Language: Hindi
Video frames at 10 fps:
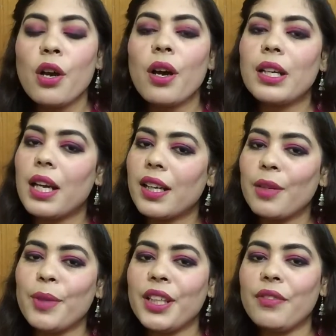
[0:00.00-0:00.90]
और
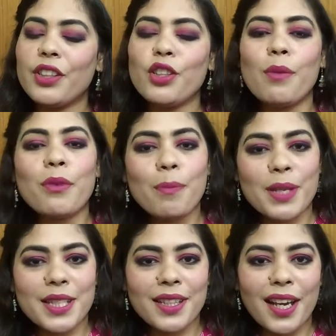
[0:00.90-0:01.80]
अगर मेरी वीडियो आपको
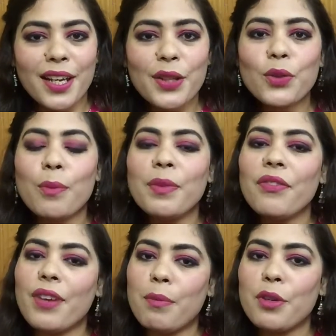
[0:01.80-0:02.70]
पसंद आए तो अपने
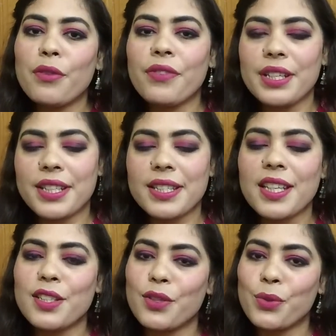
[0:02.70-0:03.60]
फैमिली और फ्रेंड के
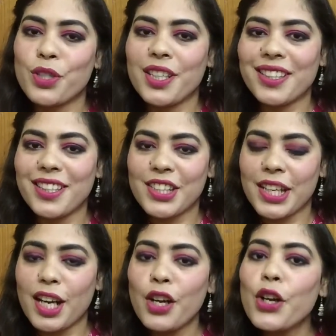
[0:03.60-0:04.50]
साथ ज़रूर शेयर
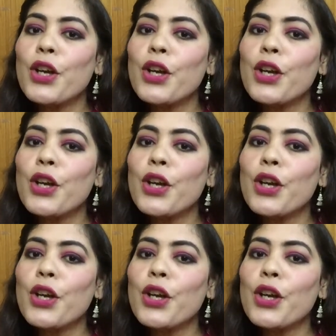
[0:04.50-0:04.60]
कीजिएगा